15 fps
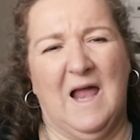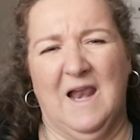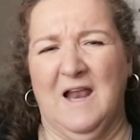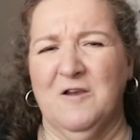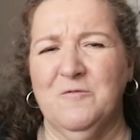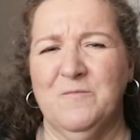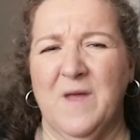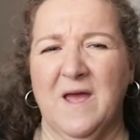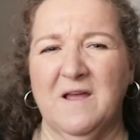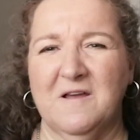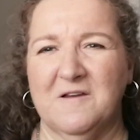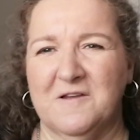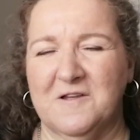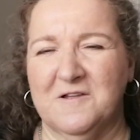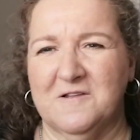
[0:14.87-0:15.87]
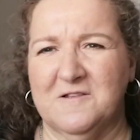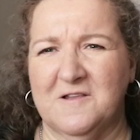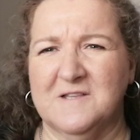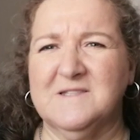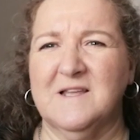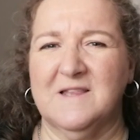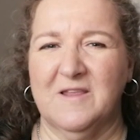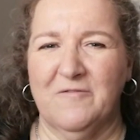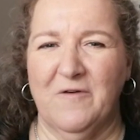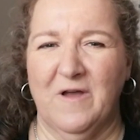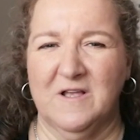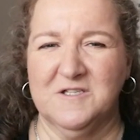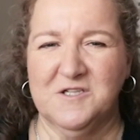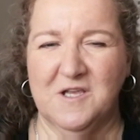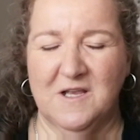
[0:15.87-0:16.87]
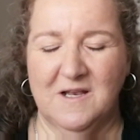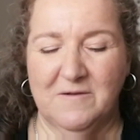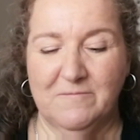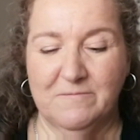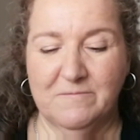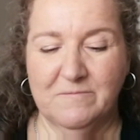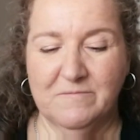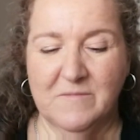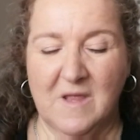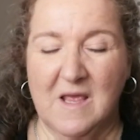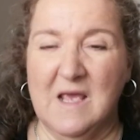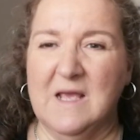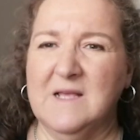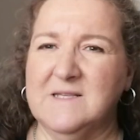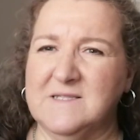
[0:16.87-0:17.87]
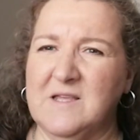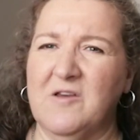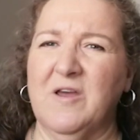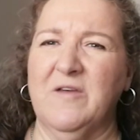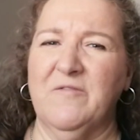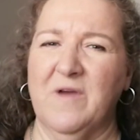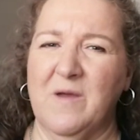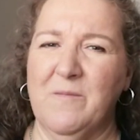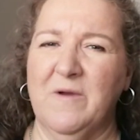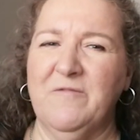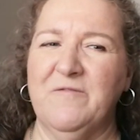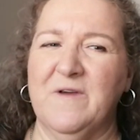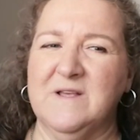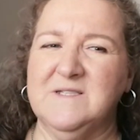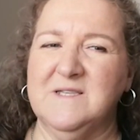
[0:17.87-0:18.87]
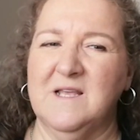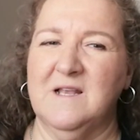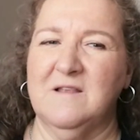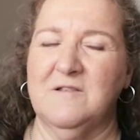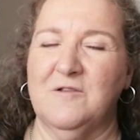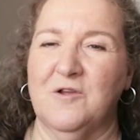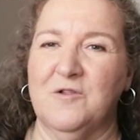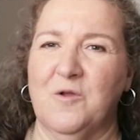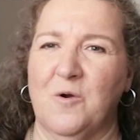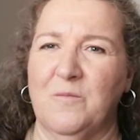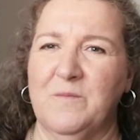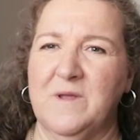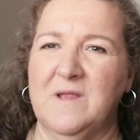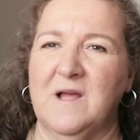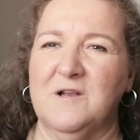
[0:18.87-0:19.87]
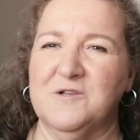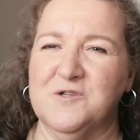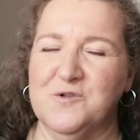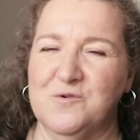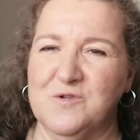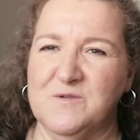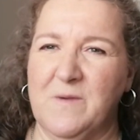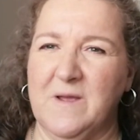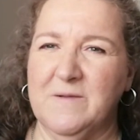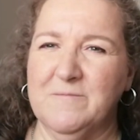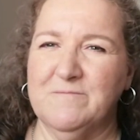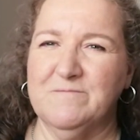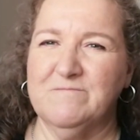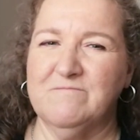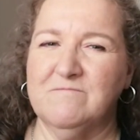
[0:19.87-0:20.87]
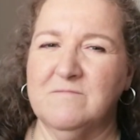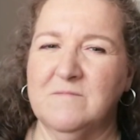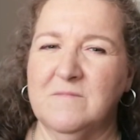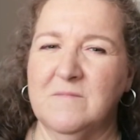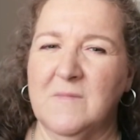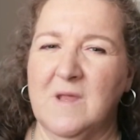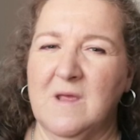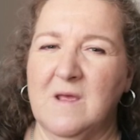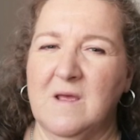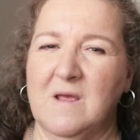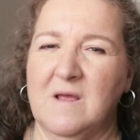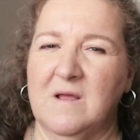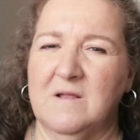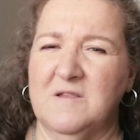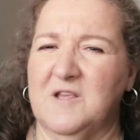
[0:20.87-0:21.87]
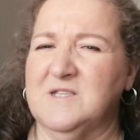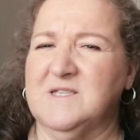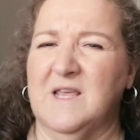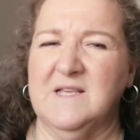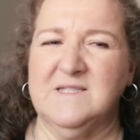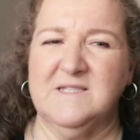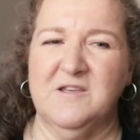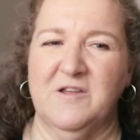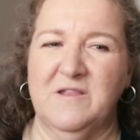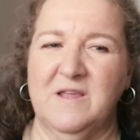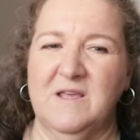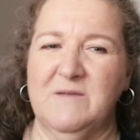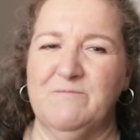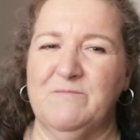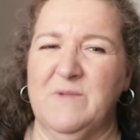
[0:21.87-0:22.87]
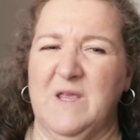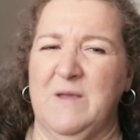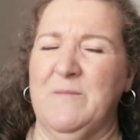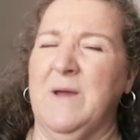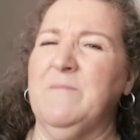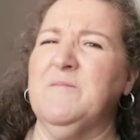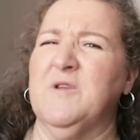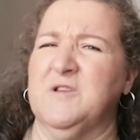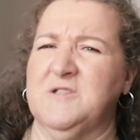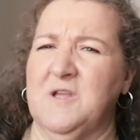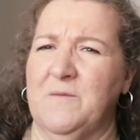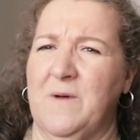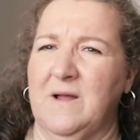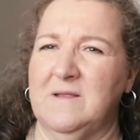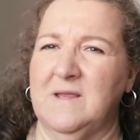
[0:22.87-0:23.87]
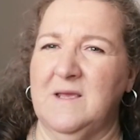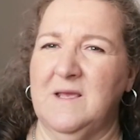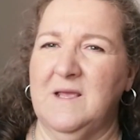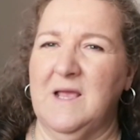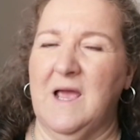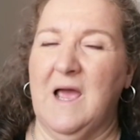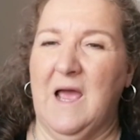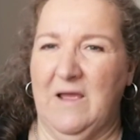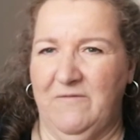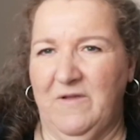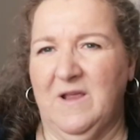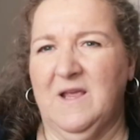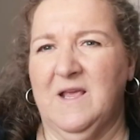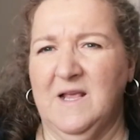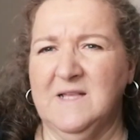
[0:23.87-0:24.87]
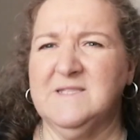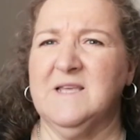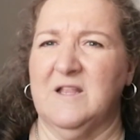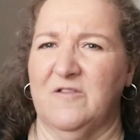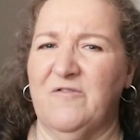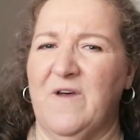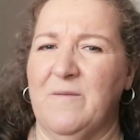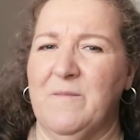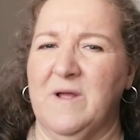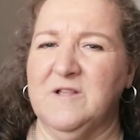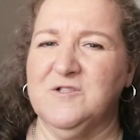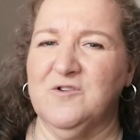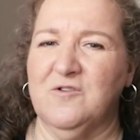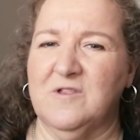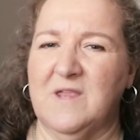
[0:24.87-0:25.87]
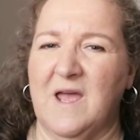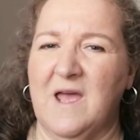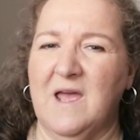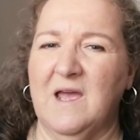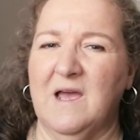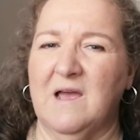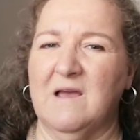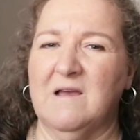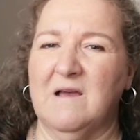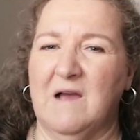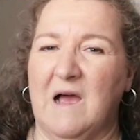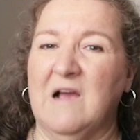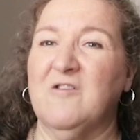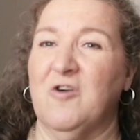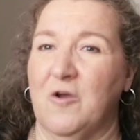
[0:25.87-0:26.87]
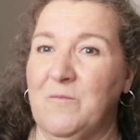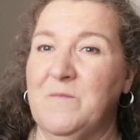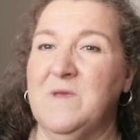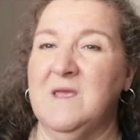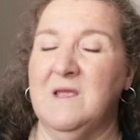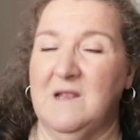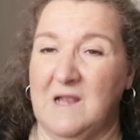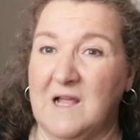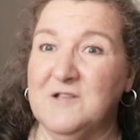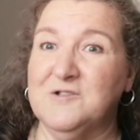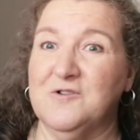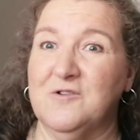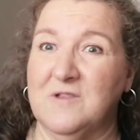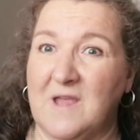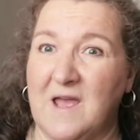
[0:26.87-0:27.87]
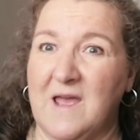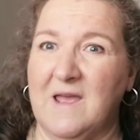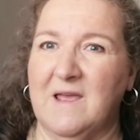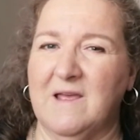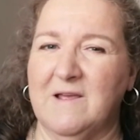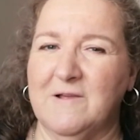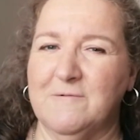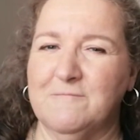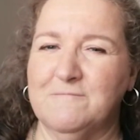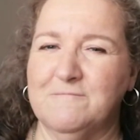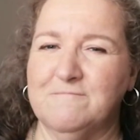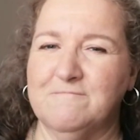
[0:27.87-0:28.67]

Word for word: À la lumière euh, de cet évangile, il serait vraiment facile de tomber dans le jugement, de se questionner et même de se demander avec qui cette femme adultère a commis l'adultère.